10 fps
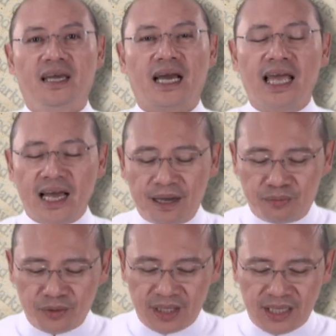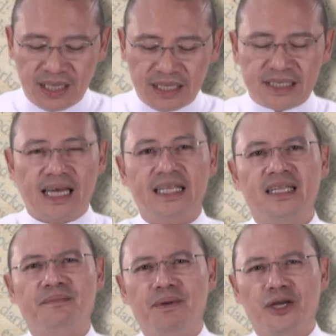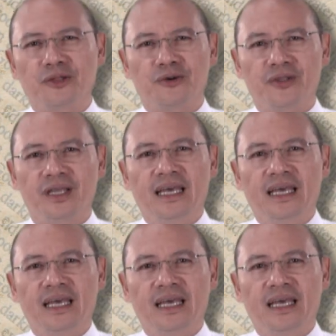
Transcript: Kaya nga po hinihingi sa atin ng Panginoon,